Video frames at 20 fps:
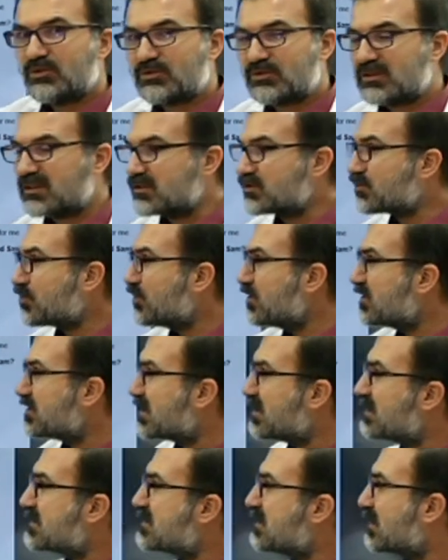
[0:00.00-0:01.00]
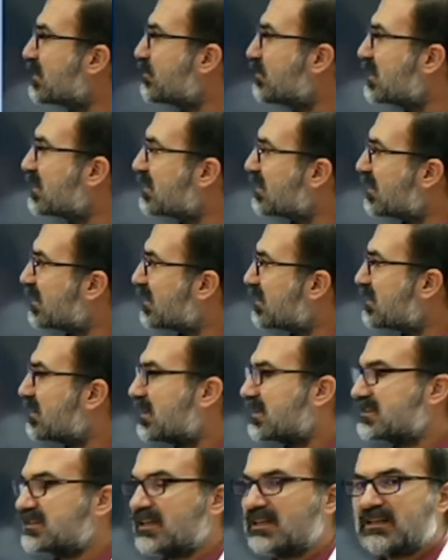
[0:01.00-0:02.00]
doğrudan soru içerisindeki bilgilere
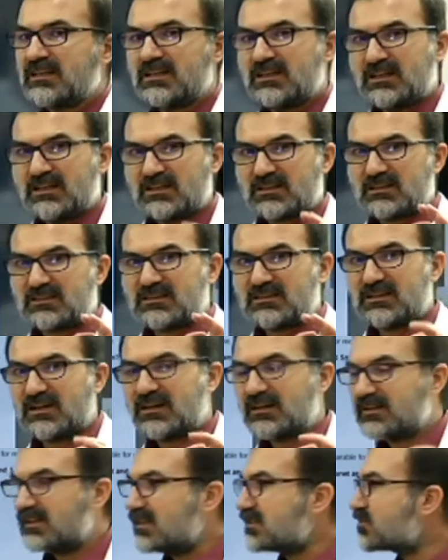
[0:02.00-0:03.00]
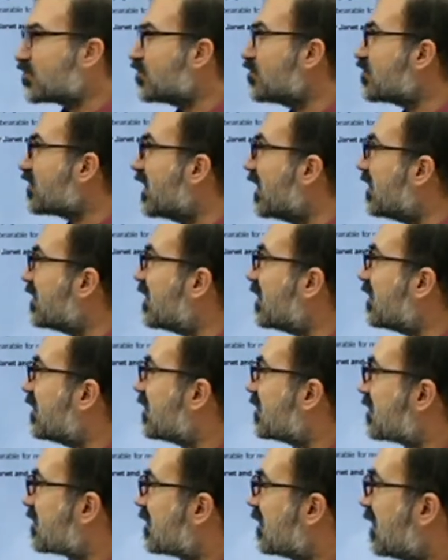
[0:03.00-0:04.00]
gidersek daha net sonuç elde
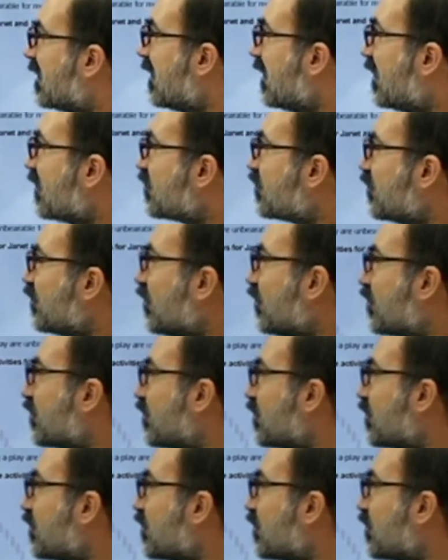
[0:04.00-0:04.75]
ederiz. Soruyu